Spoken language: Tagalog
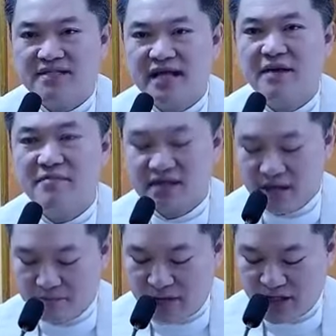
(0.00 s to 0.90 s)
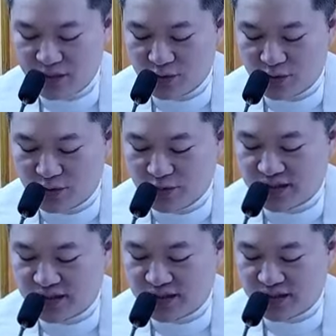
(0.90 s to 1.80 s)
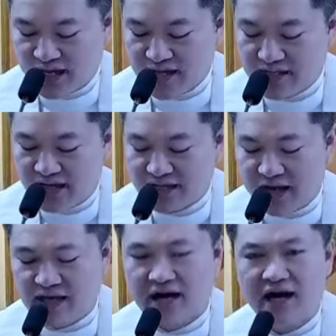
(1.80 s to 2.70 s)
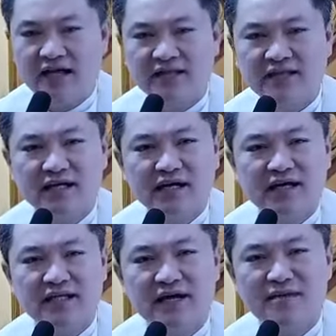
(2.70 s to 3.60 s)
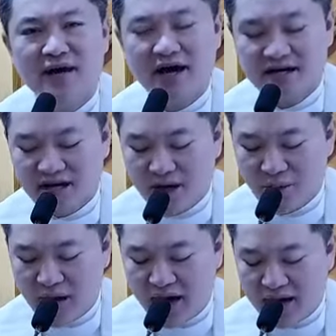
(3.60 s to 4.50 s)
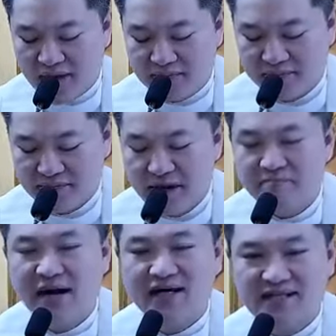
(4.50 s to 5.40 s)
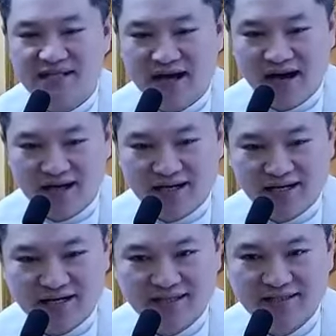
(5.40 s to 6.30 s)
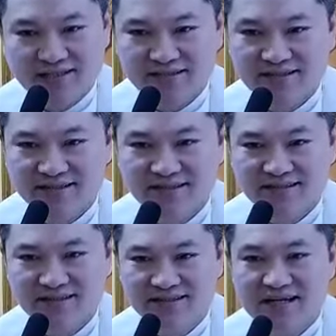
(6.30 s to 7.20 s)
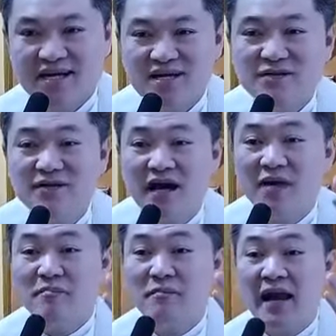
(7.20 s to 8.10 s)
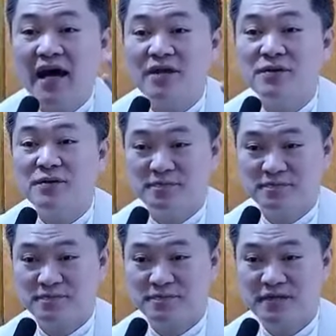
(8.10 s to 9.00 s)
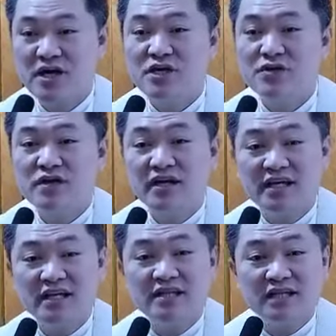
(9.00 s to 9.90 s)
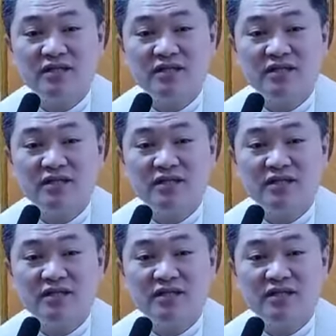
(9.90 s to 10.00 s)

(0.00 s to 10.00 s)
ipinasabi ng Panginoon kay Nathan ang lahat ng kanyang mga nagawa para sa hari. Yun ang plano. Yun ang